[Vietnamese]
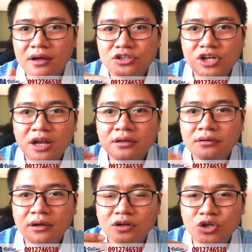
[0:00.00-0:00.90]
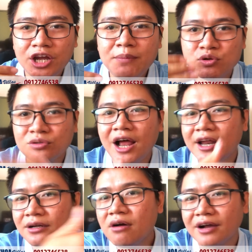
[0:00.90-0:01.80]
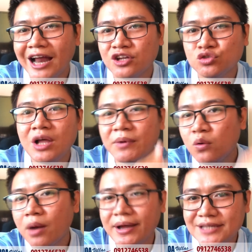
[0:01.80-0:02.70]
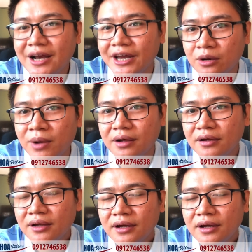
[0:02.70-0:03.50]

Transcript: trên ờ, khi mà chúng ta đến cửa cạn thì chúng ta phải đi qua cái bãi rác này đúng không ạ